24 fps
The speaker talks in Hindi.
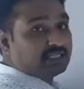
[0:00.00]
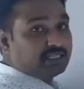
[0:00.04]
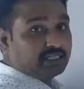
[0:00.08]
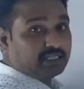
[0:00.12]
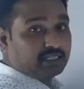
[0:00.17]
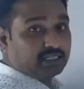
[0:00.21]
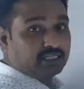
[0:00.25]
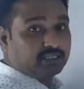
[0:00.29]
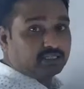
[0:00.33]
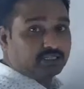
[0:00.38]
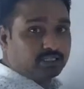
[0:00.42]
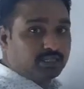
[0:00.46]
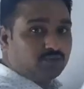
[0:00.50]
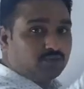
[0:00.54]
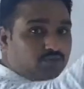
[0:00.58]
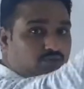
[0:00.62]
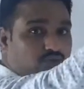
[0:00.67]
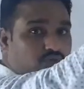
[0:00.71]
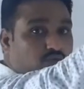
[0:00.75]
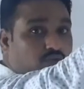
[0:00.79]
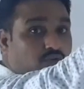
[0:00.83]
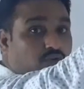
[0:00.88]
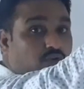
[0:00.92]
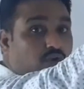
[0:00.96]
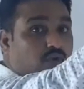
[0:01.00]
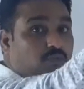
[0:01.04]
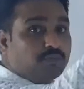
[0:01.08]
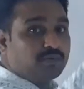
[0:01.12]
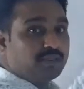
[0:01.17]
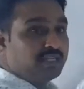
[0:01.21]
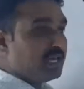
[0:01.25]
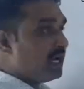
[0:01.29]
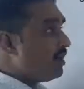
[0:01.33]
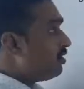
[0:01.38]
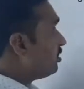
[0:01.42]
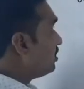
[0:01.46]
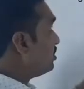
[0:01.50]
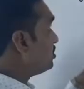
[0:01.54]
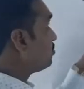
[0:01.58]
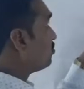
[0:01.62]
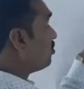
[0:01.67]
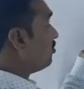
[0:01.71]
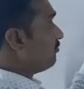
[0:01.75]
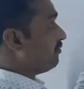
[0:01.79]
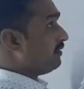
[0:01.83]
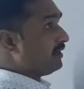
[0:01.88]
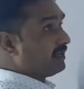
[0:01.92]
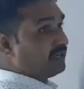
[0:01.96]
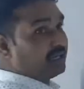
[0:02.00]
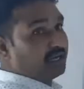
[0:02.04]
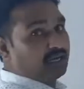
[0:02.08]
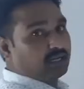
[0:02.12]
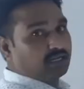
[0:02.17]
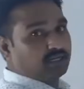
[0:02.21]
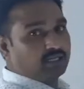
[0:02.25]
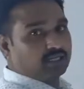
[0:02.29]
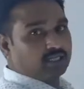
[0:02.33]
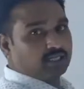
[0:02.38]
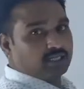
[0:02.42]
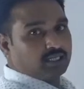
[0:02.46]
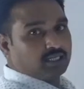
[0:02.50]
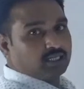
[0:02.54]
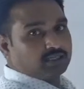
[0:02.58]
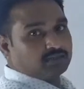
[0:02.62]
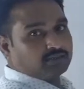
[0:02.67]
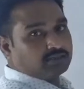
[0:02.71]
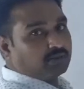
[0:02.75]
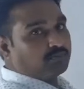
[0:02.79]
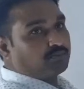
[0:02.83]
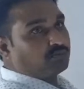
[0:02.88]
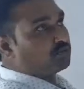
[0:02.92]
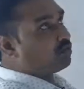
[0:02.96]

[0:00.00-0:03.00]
हैं कि उसको ड्रॉप किया और इसको फेंका तब